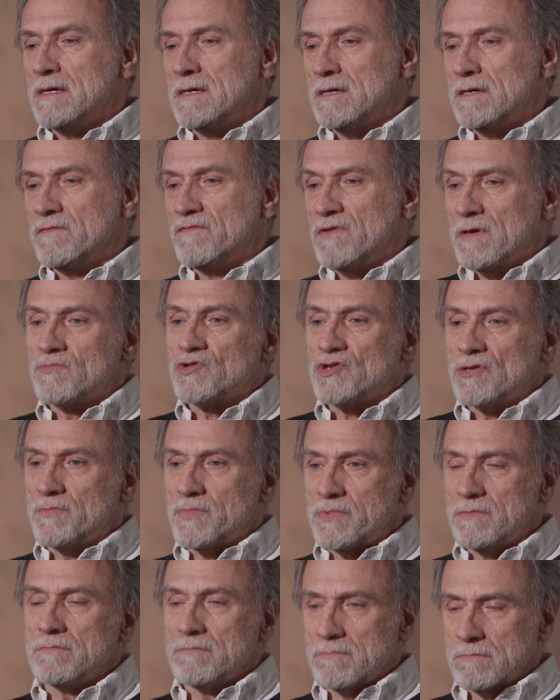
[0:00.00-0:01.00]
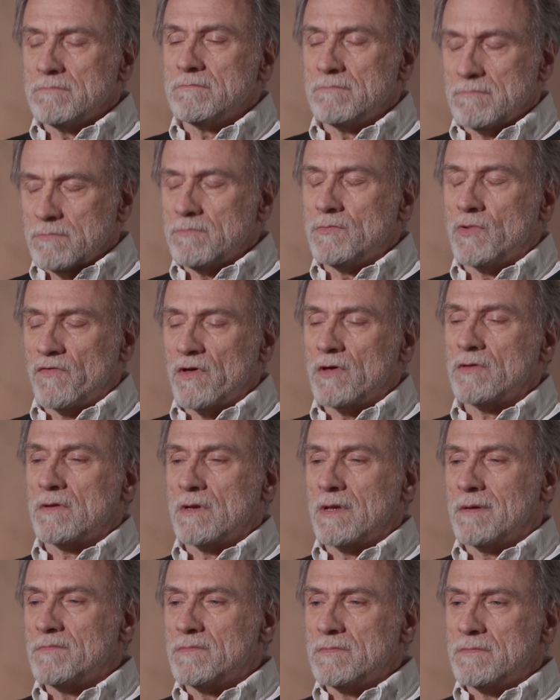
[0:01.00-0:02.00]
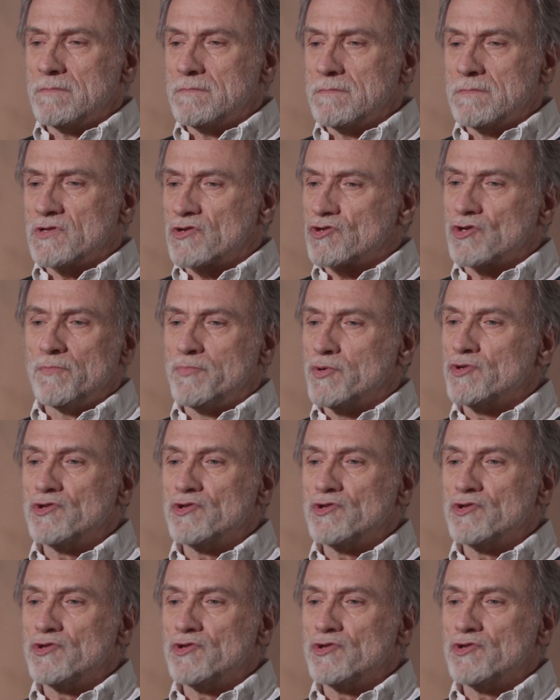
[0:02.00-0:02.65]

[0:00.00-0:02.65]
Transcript: Y, wiem, że mówiono nam, zresztą